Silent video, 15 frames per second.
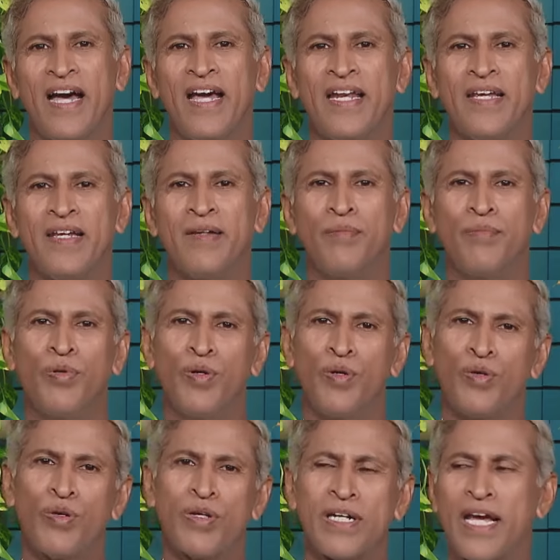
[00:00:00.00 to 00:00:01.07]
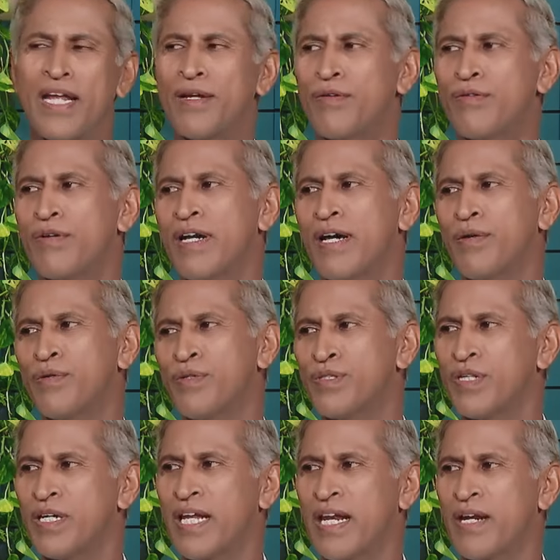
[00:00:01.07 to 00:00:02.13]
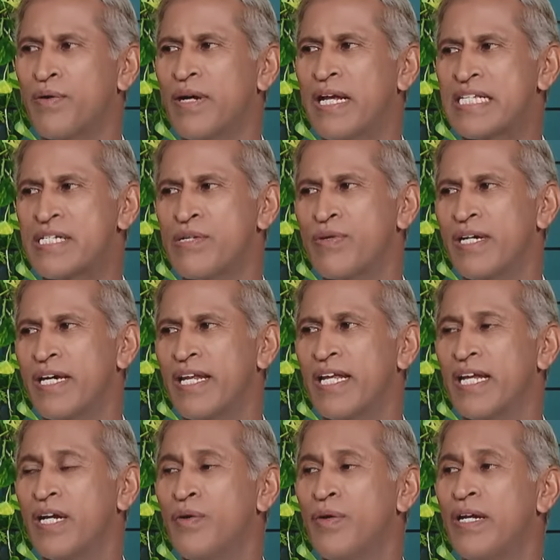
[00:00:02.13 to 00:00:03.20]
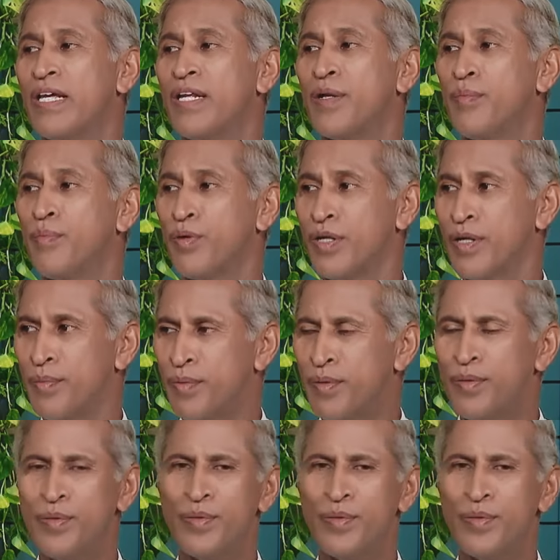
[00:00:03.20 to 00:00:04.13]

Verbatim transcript: కానీ పడుకోవటానికి కూడా కూర్చోటానికి కూడా అసౌకర్యంగా ఉండే నొప్పి ఉన్నప్పుడు